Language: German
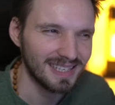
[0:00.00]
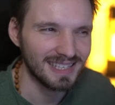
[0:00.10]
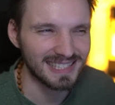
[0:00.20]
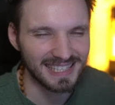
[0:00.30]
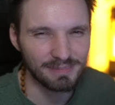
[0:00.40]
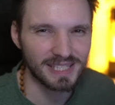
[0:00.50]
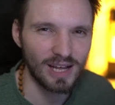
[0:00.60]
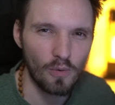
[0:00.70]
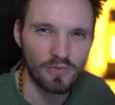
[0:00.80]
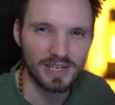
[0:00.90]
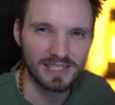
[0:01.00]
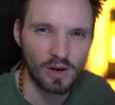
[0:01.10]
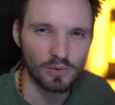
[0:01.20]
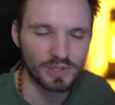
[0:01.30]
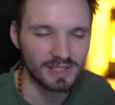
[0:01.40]
sieht ein bisschen auffällig
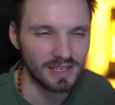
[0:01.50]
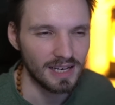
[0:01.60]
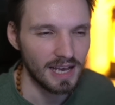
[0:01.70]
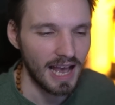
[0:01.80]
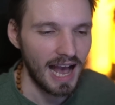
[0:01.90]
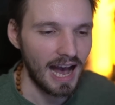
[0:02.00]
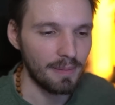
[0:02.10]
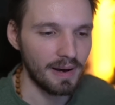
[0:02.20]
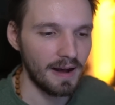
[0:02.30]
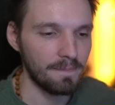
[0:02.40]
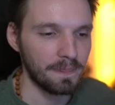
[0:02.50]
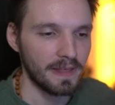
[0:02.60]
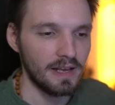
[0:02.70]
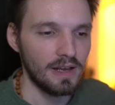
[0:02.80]
aus. Aber